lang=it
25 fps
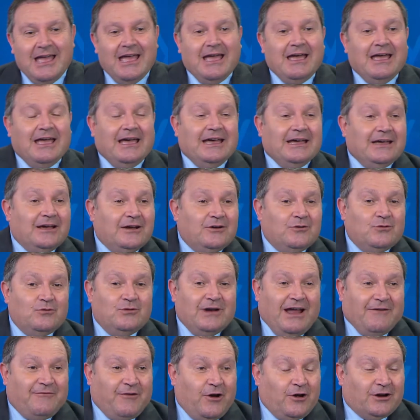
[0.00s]
eh,
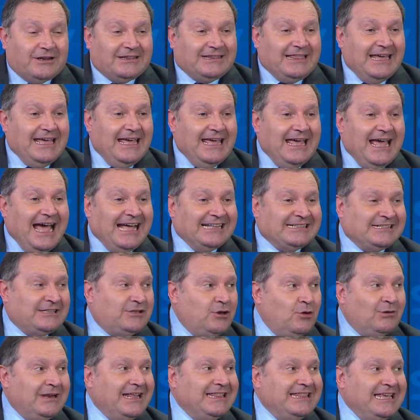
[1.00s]
una forte
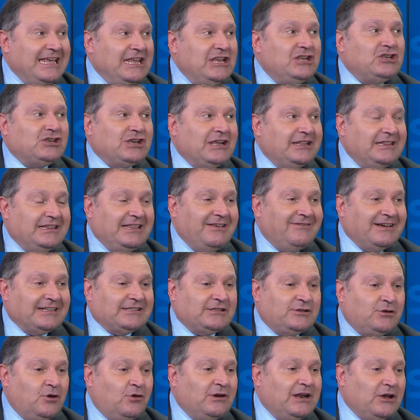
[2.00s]
azione di
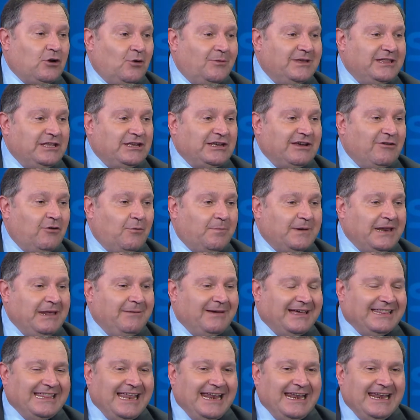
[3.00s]
incentivazione, come dicevo
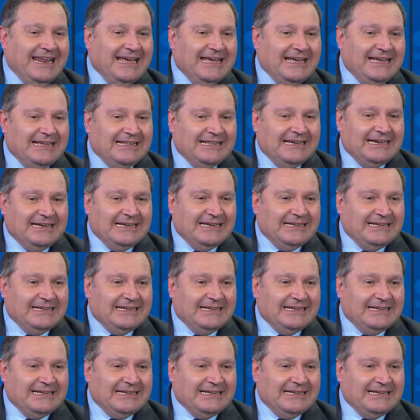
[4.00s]
prima, del, eh,